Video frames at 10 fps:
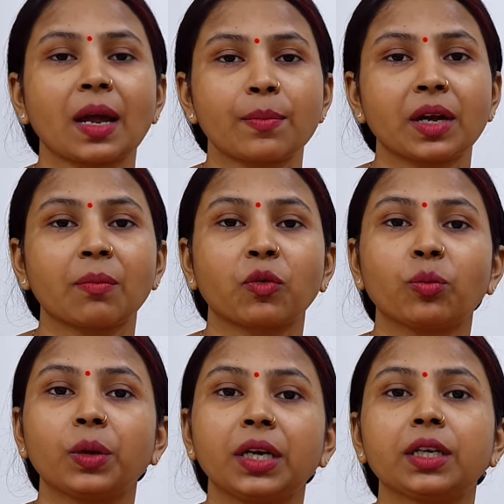टाइम में आपको
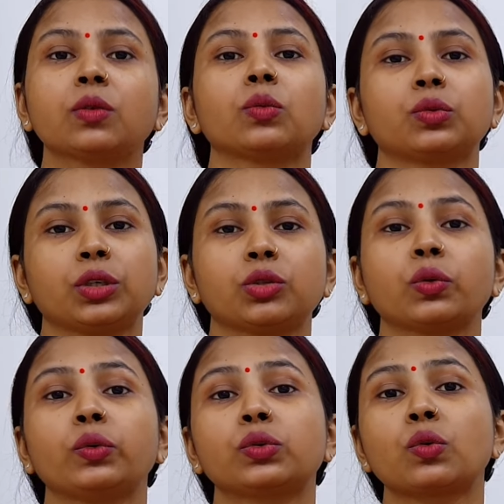ब्लीडिंग होती है तो
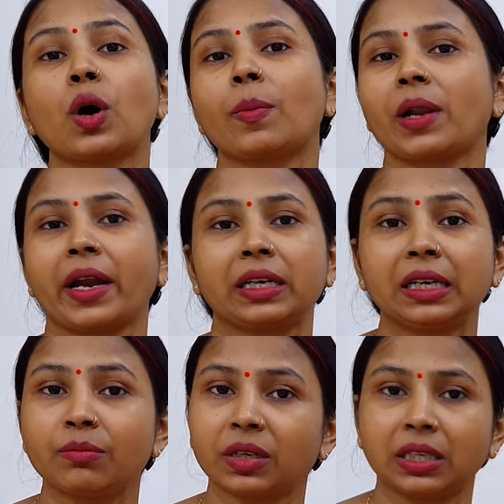उसको आप
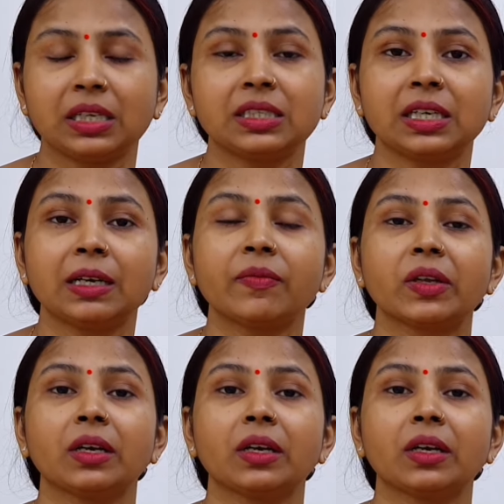लाइटली मत लीजिए